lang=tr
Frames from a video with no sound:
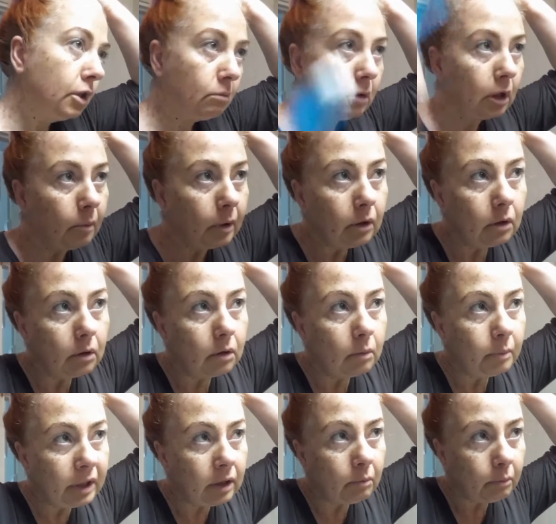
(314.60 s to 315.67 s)
Şimdi hemen
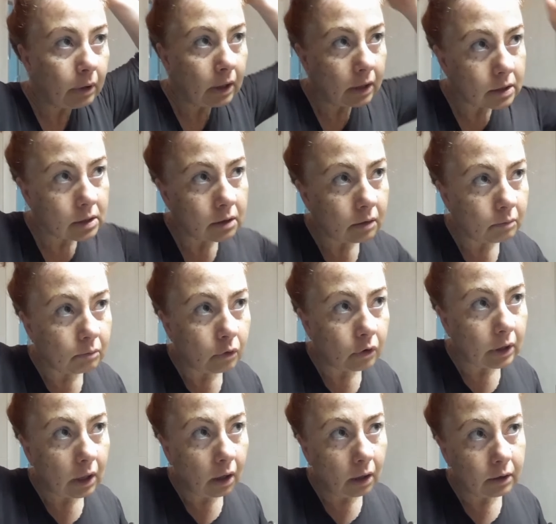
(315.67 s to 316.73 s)
benim beyazlarım
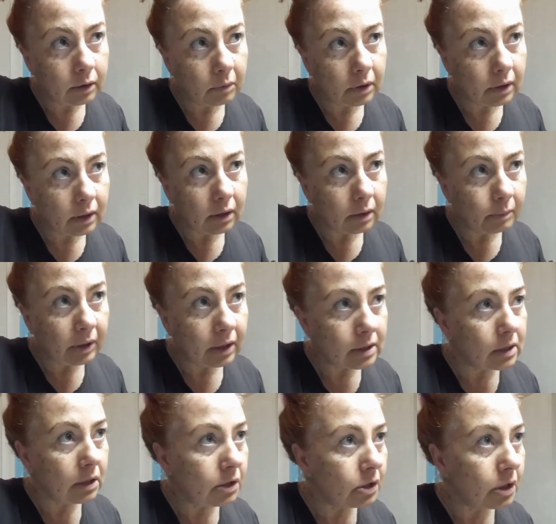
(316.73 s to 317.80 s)
böyle alnıma da
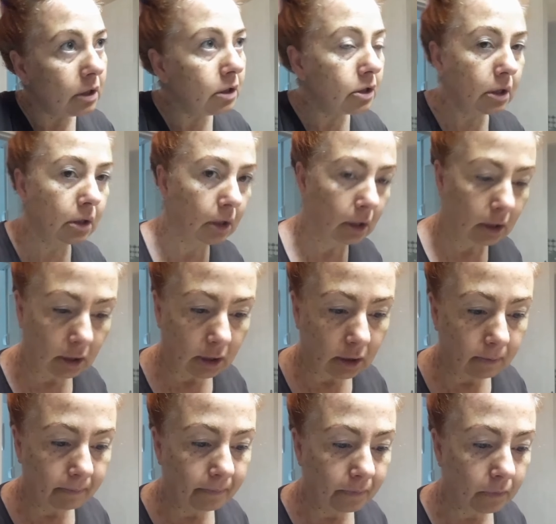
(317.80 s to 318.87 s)
biraz ince ince
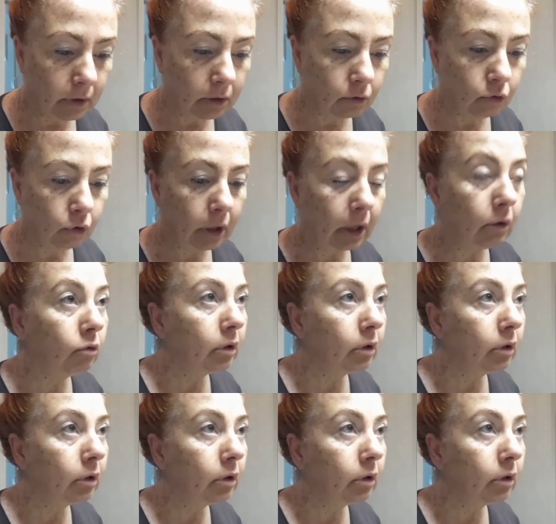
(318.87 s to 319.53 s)
tüyler